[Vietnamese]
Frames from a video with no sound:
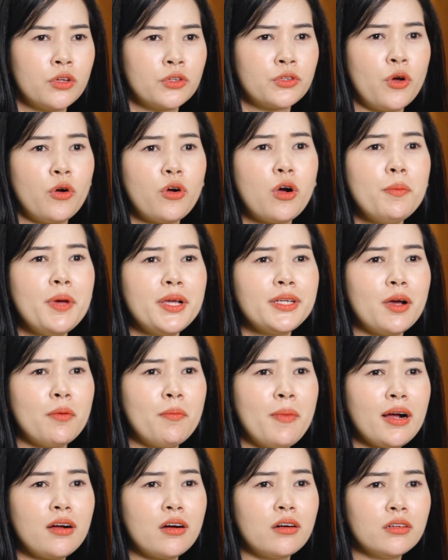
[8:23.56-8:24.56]
Chú có biết
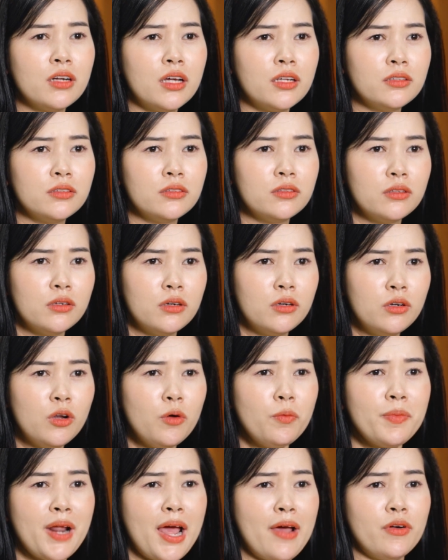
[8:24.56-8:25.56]
trong mắt con Linh,
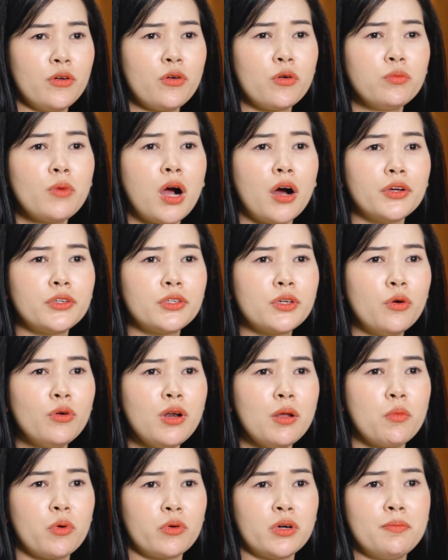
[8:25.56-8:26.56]
lúc nào nó cũng coi chú
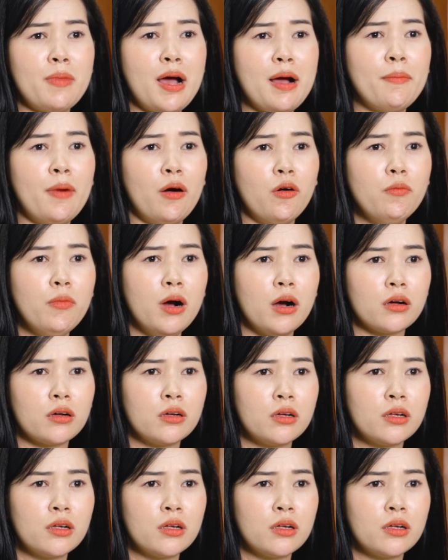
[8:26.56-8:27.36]
là một người ba mẫu mực,